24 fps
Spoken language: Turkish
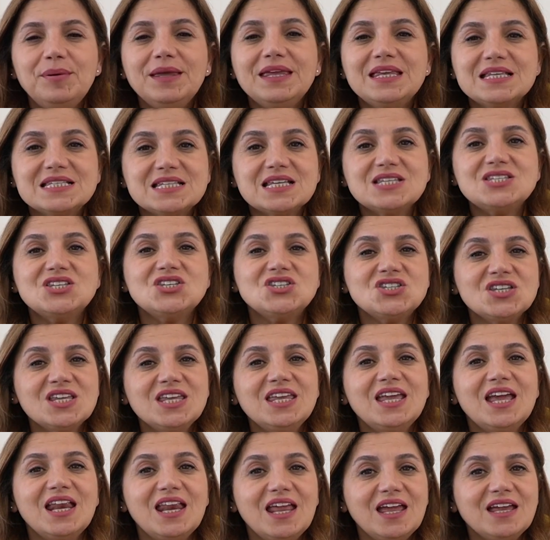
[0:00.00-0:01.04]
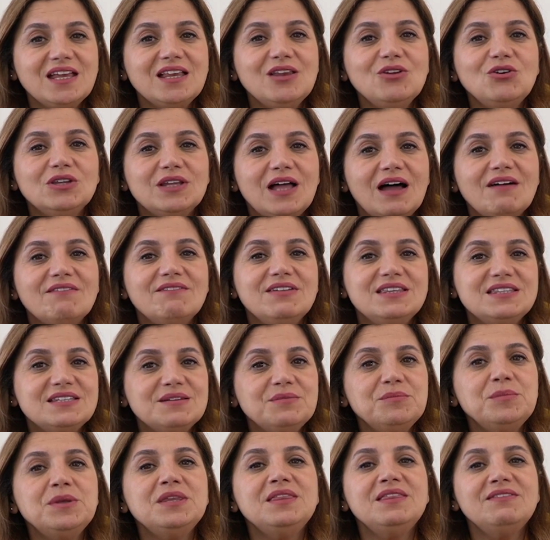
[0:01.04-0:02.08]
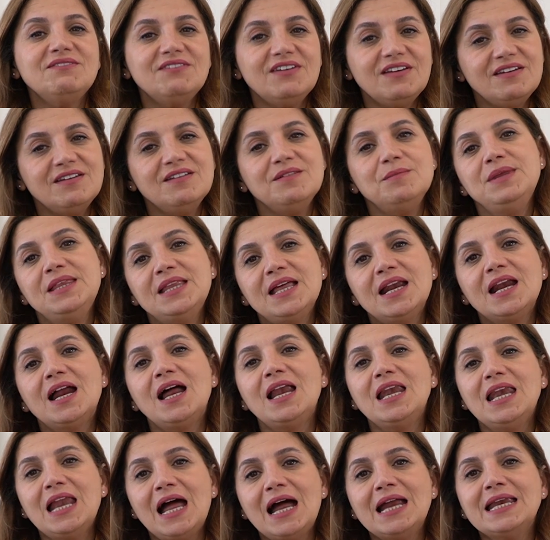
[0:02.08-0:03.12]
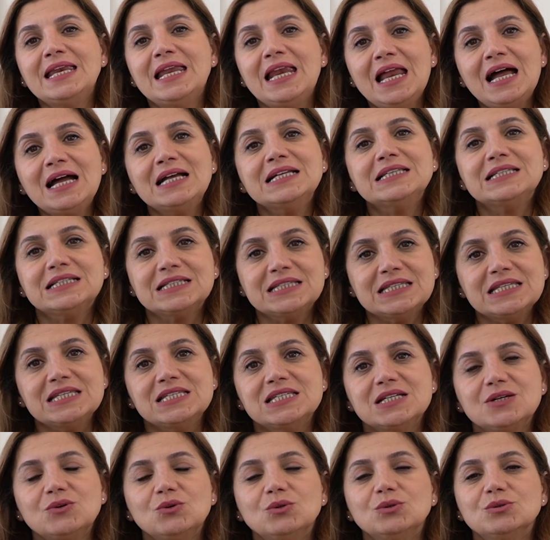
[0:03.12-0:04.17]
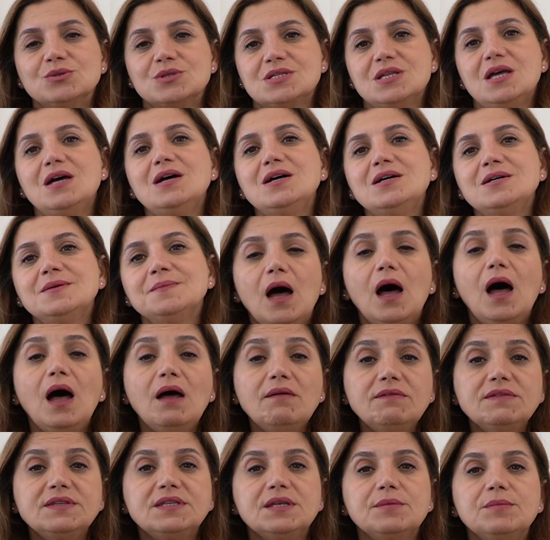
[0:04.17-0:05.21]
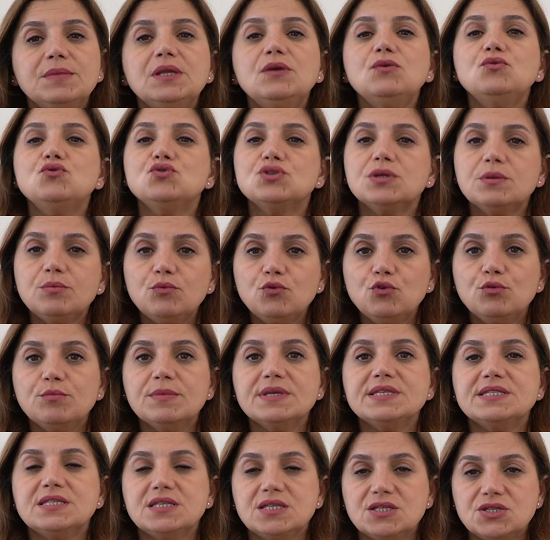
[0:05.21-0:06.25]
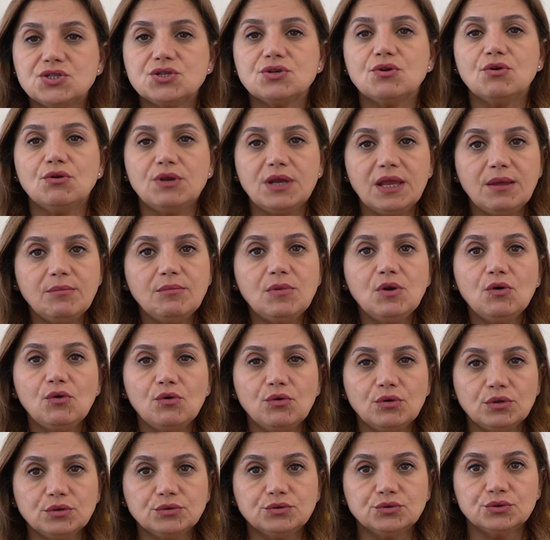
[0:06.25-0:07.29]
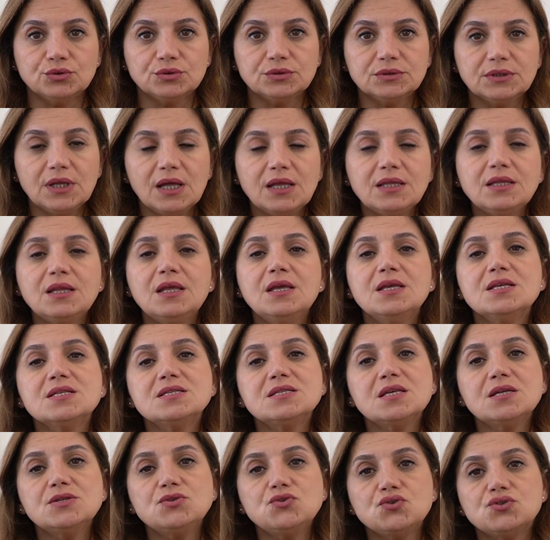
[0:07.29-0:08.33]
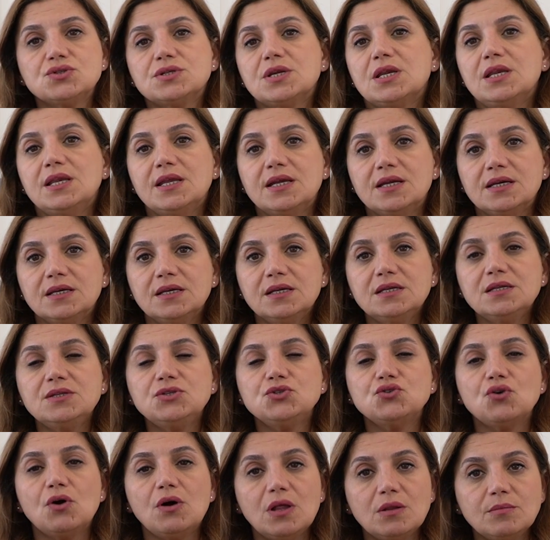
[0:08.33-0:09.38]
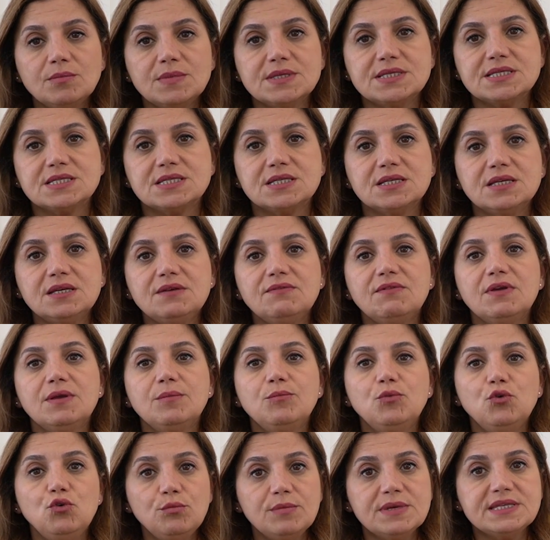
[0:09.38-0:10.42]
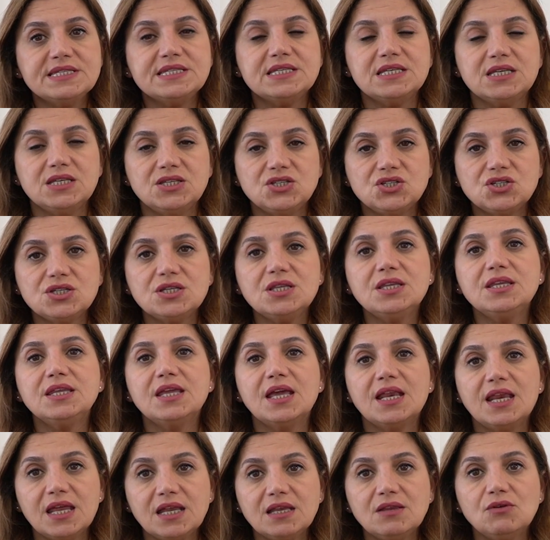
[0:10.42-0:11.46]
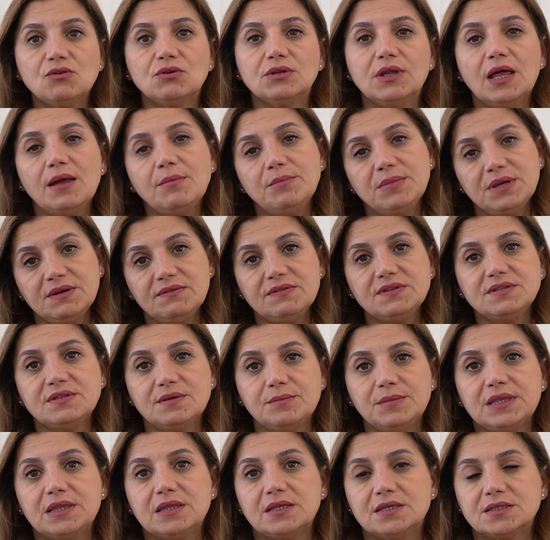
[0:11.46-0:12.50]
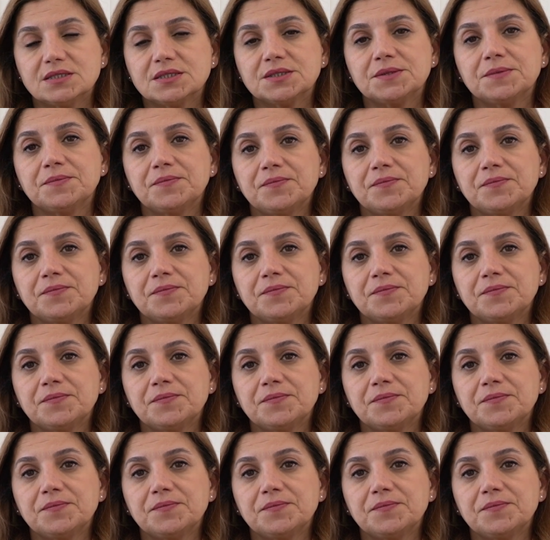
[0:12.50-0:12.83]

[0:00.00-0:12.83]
Peki saç için gerekli olan vitamin ve mineraller nelerdir diyecek olursak, A vitamini hücre büyümesi için önemli olduğundan saç hücrelerinin çoğalması ve büyümesi için gerekli olan bir vitamindir.